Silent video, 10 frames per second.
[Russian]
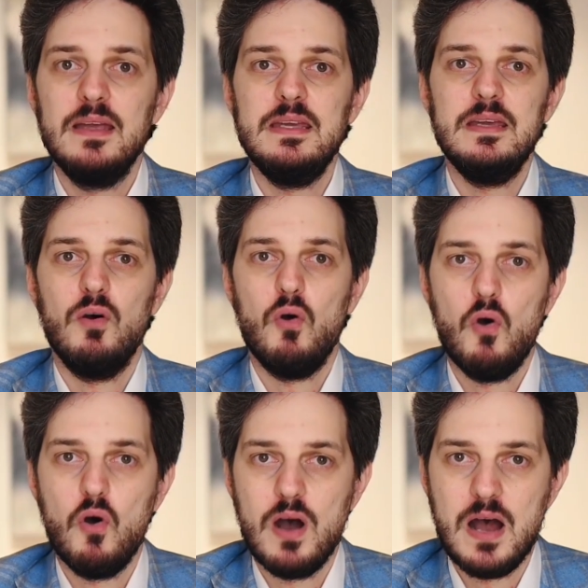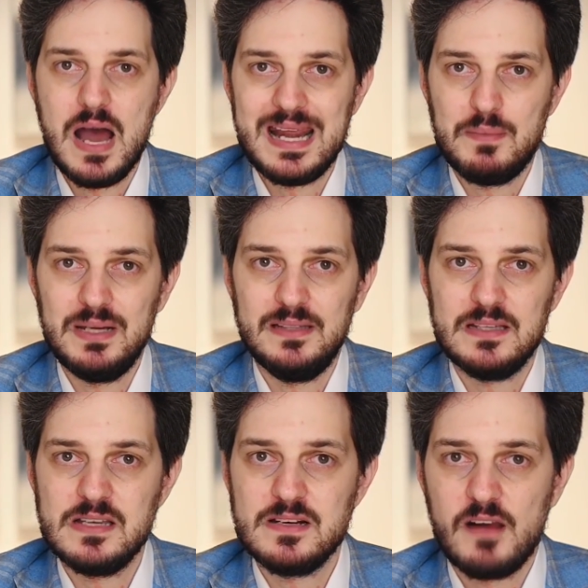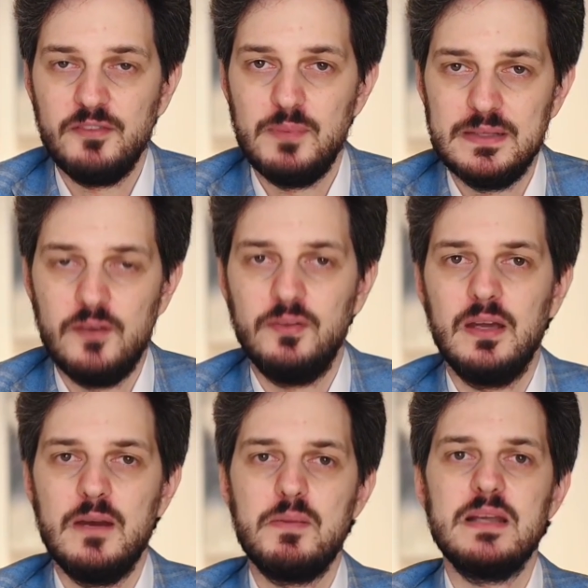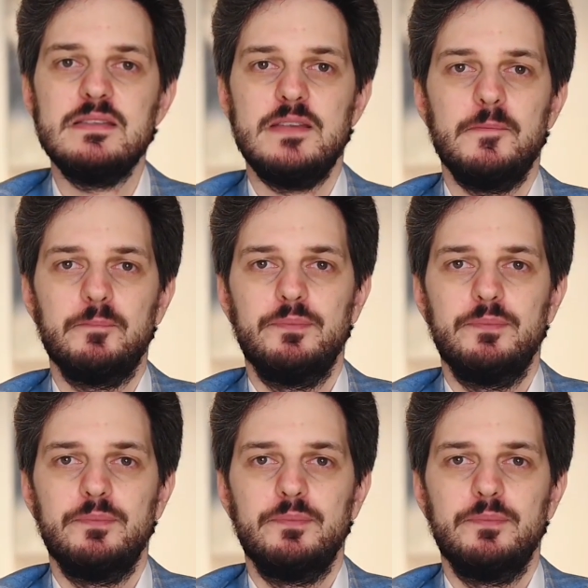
и о э, реабилитации жертв политических репрессий.